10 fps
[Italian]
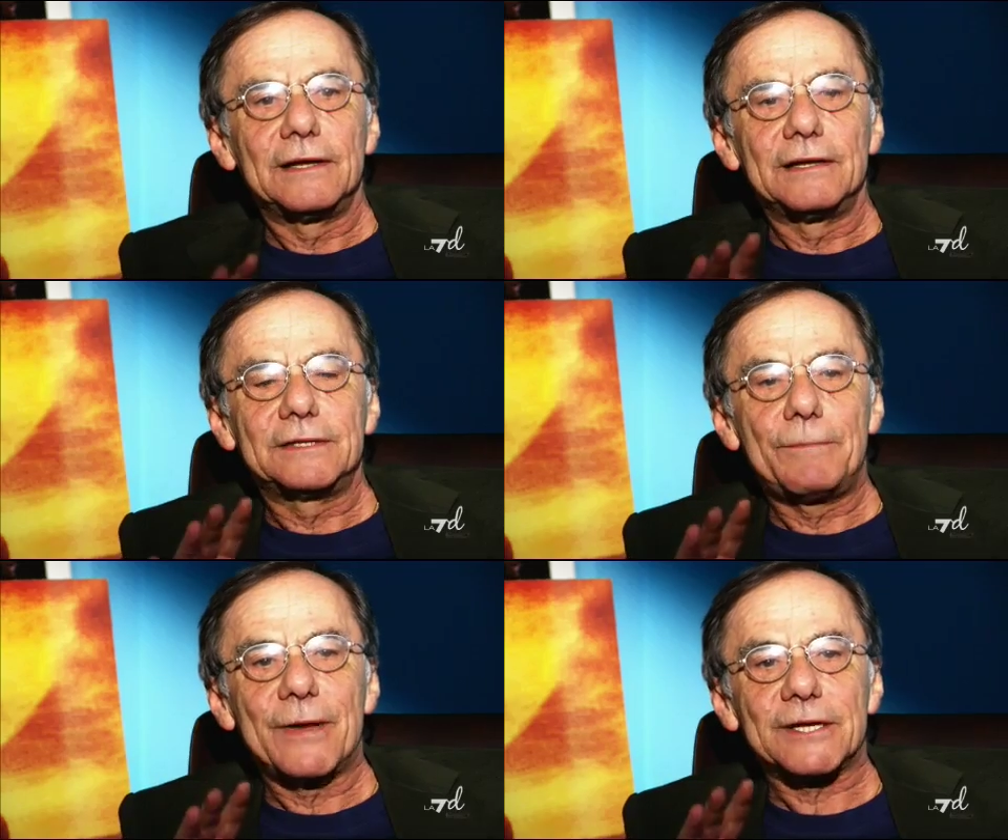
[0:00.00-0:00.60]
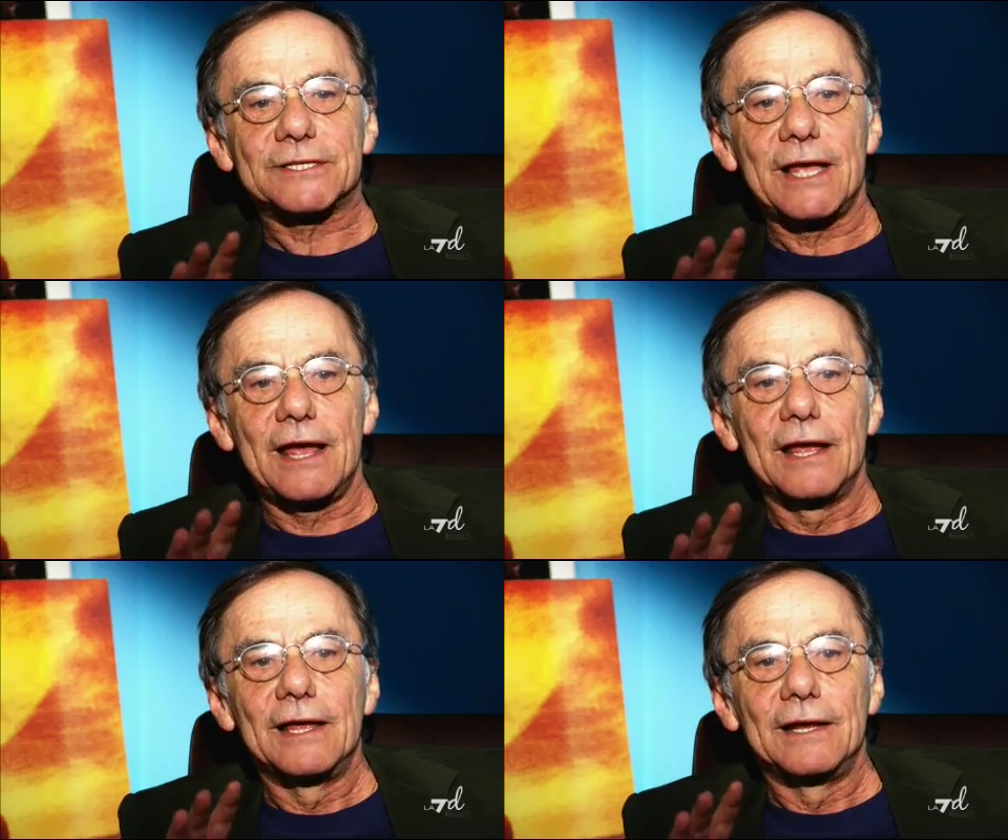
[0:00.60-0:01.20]
di per
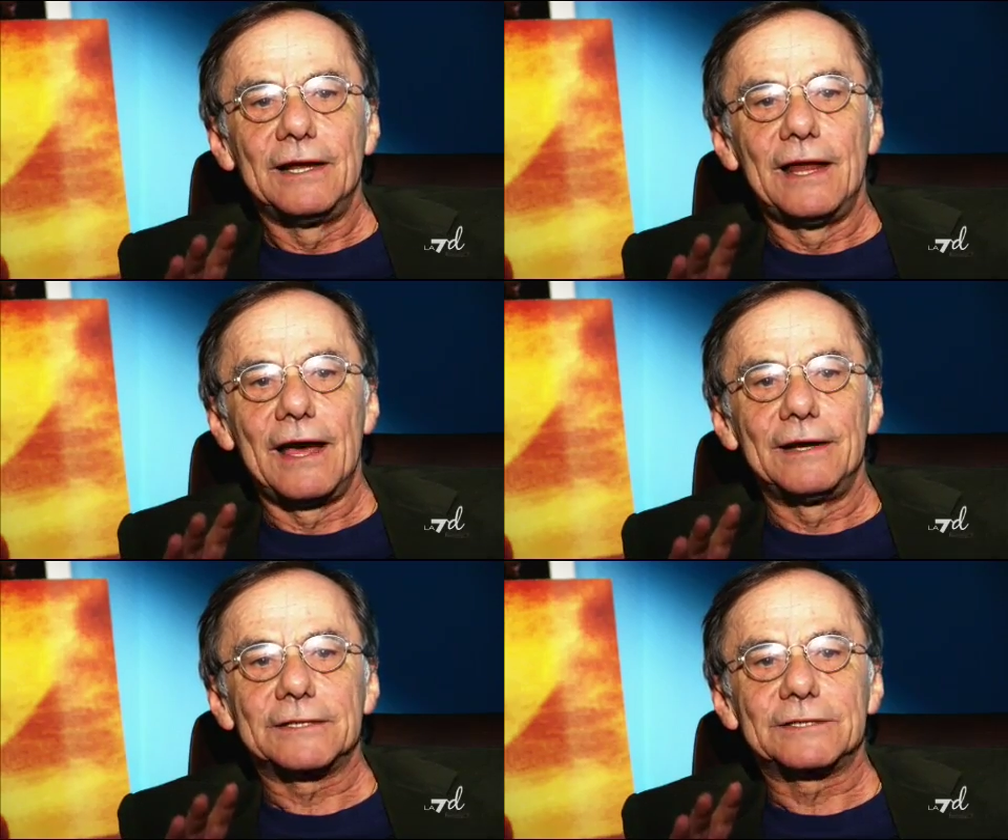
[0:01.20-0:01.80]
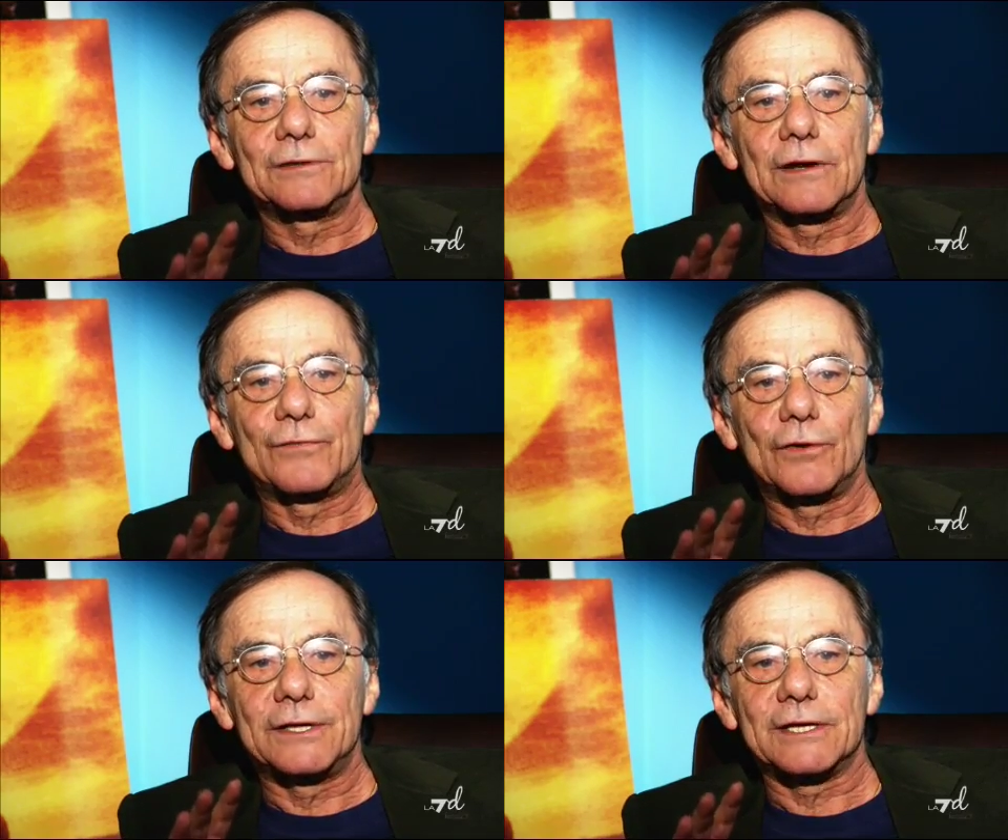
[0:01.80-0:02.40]
sé la nazione
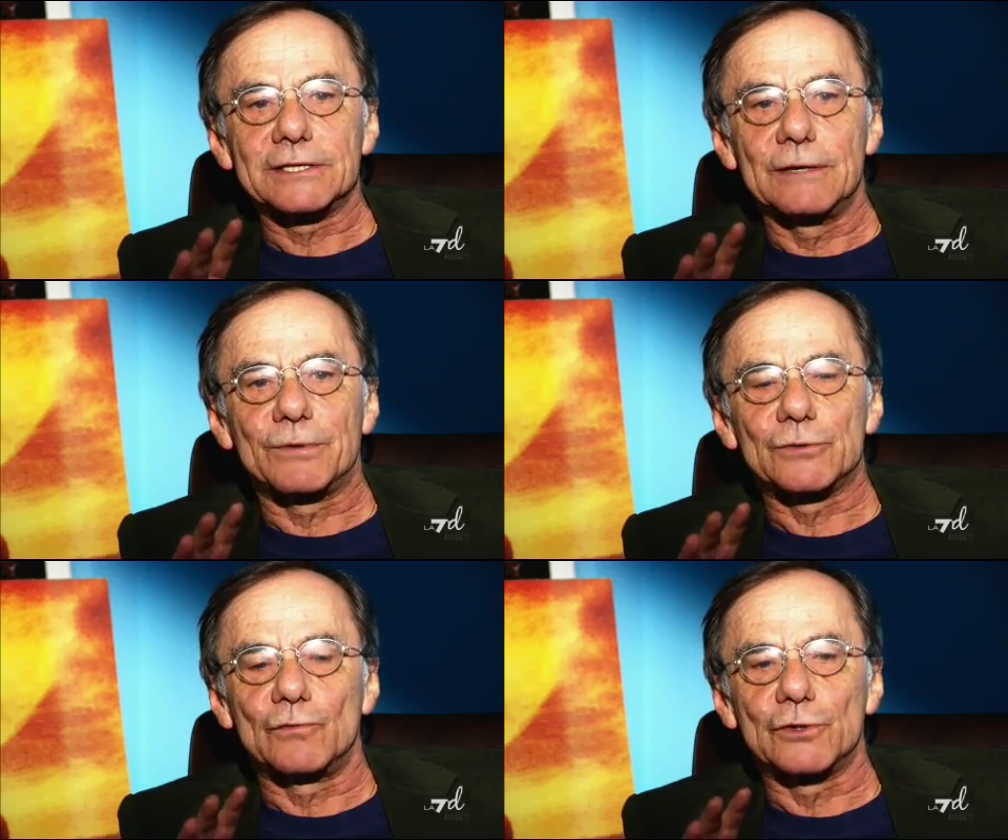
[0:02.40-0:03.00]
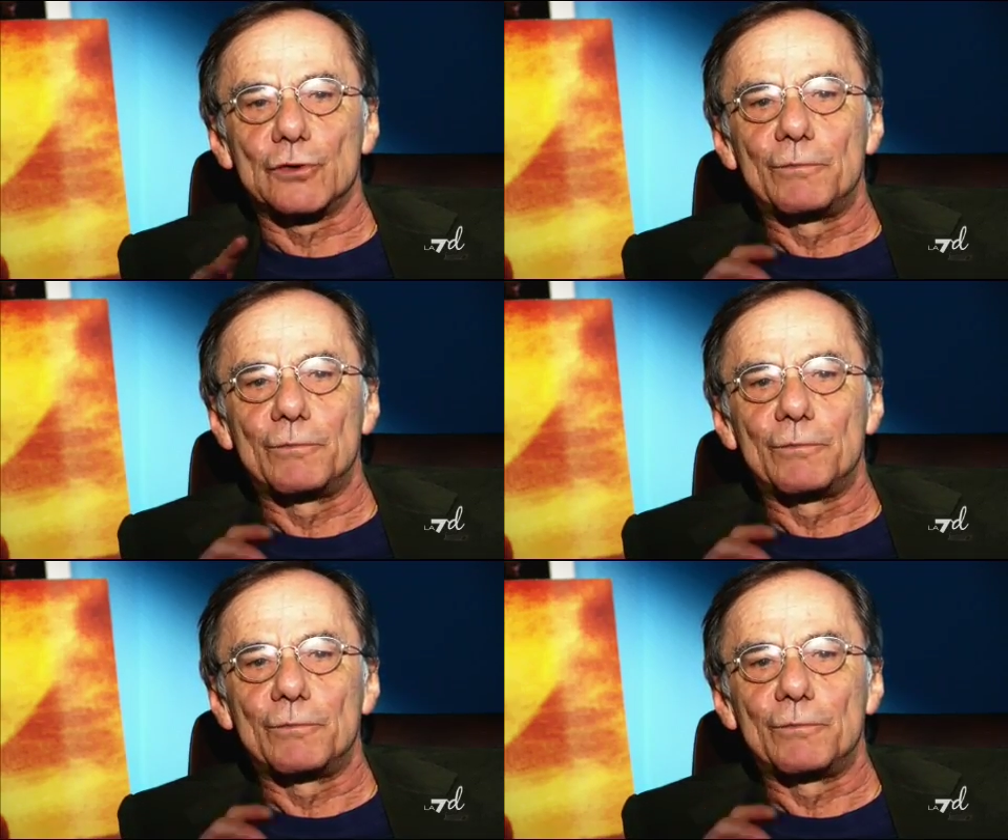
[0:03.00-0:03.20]
fiorita sempre su questo